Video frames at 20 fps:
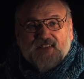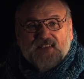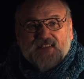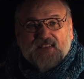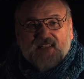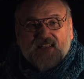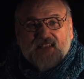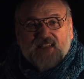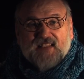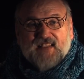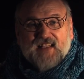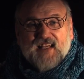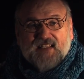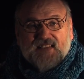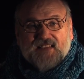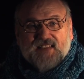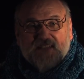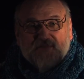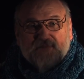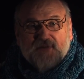
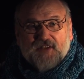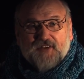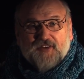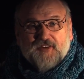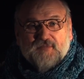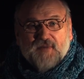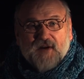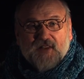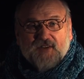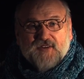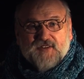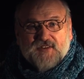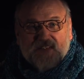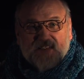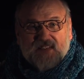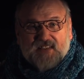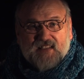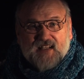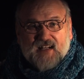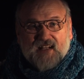дискредитации
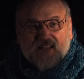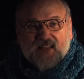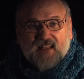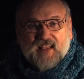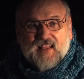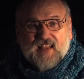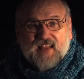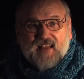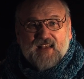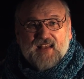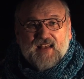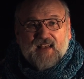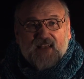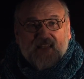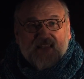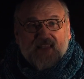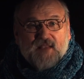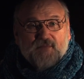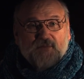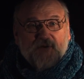противоположной стороны –
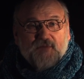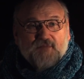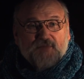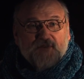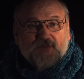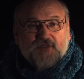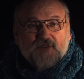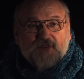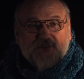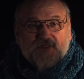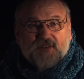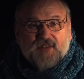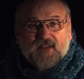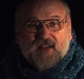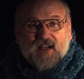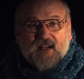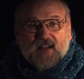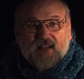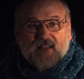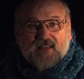не помню точно,
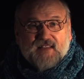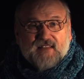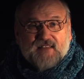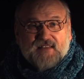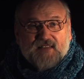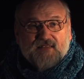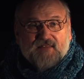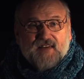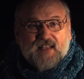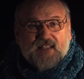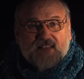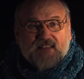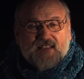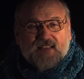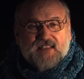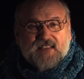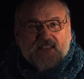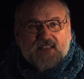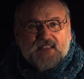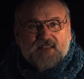как это
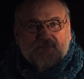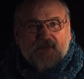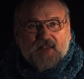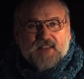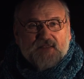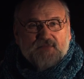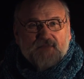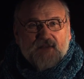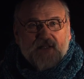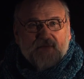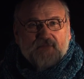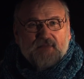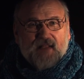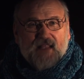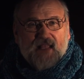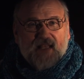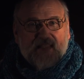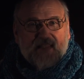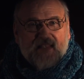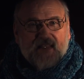называется,
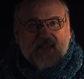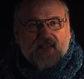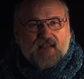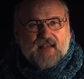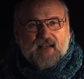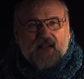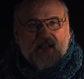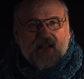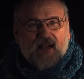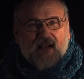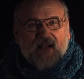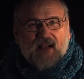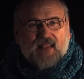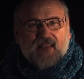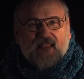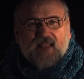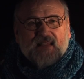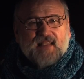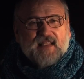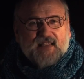спецмероприятие. А,
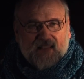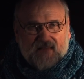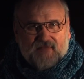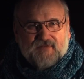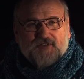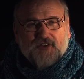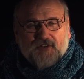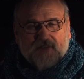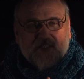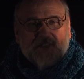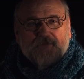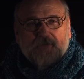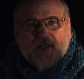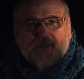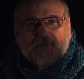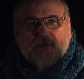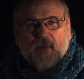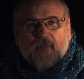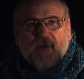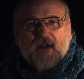нет, это все-таки
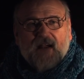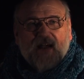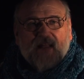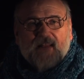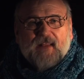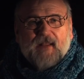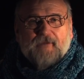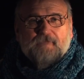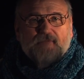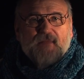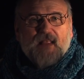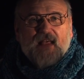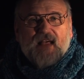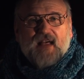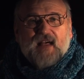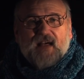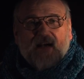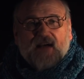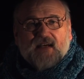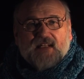спецпропаганда.
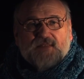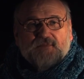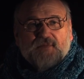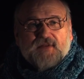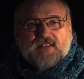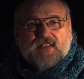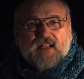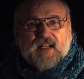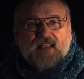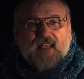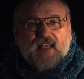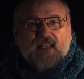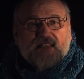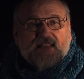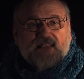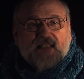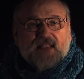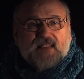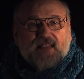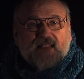
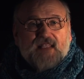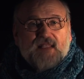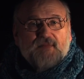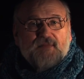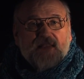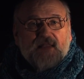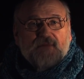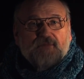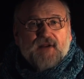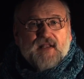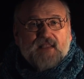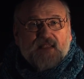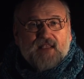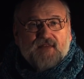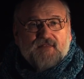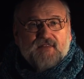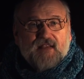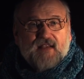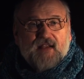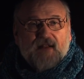Распространяется от имени
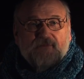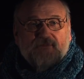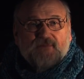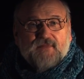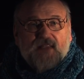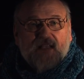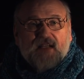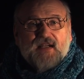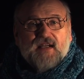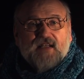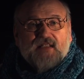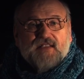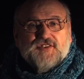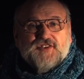противника некое